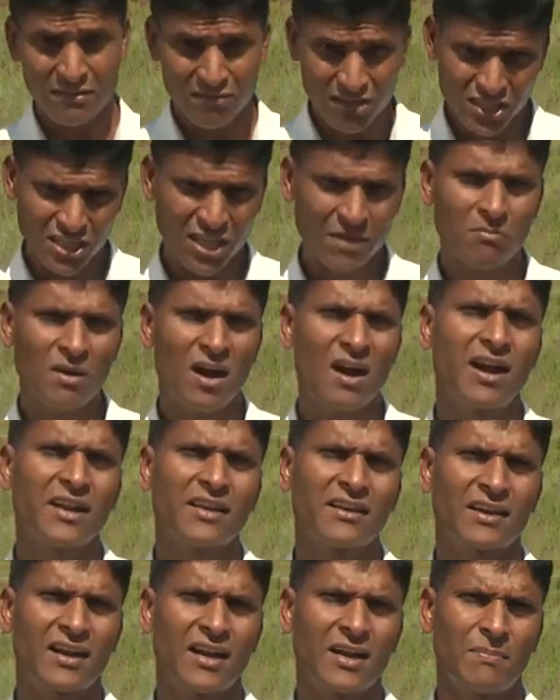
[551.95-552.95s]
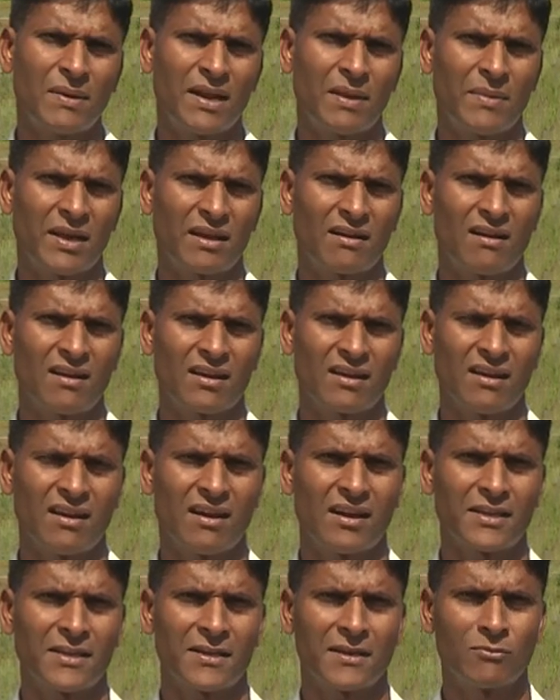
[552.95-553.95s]
ஒன்றரை மாதங்கள் வரை
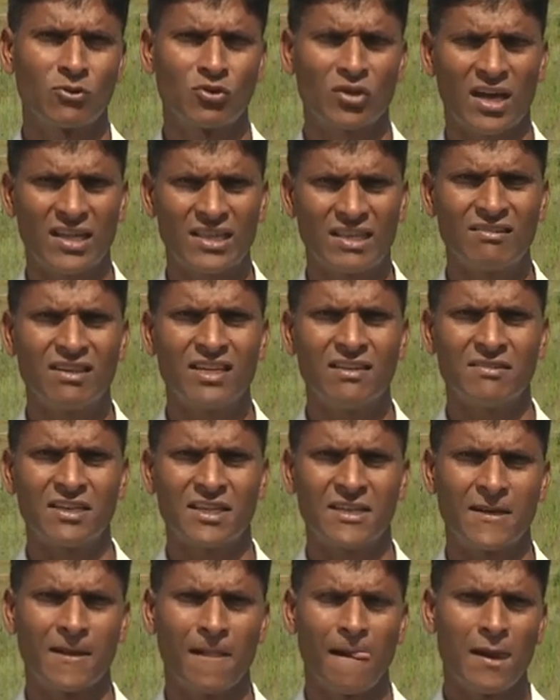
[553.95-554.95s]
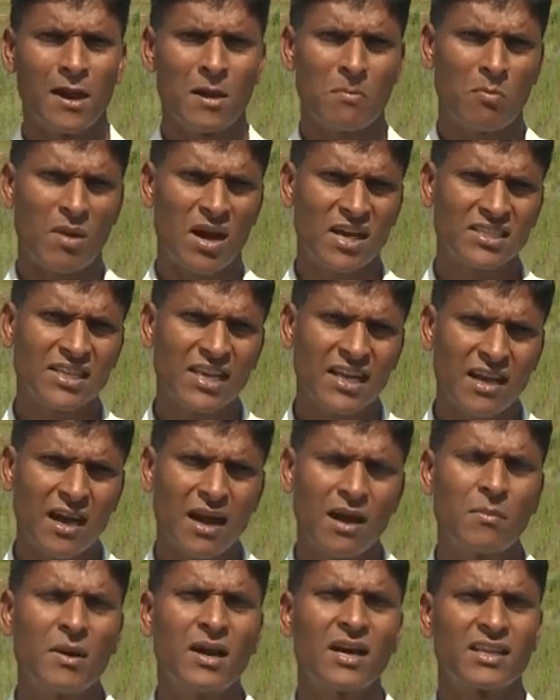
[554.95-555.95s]
வயல்களில் அவதானிக்கக்கூடியதாக உள்ளது
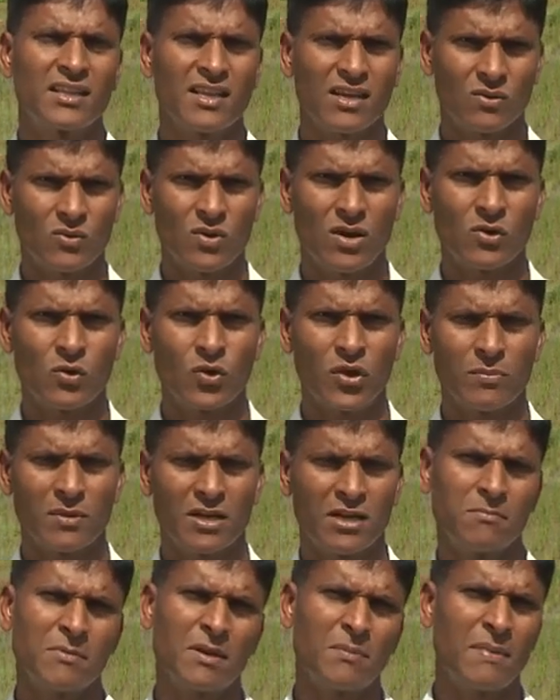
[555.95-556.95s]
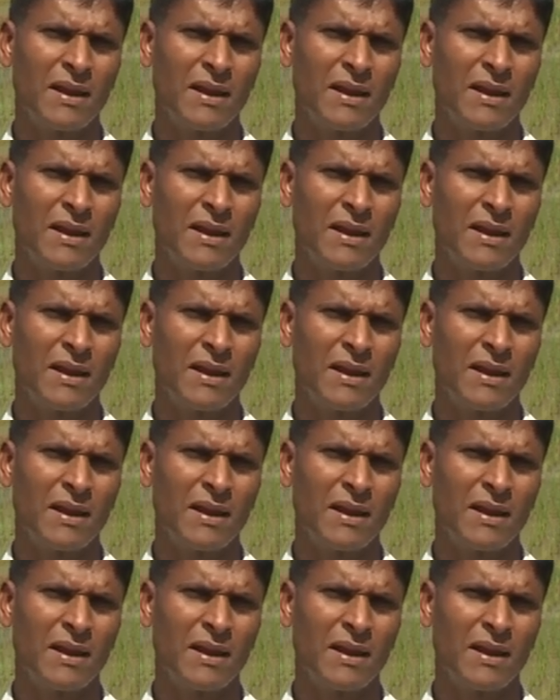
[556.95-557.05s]
இந்த பனிப்பூச்சி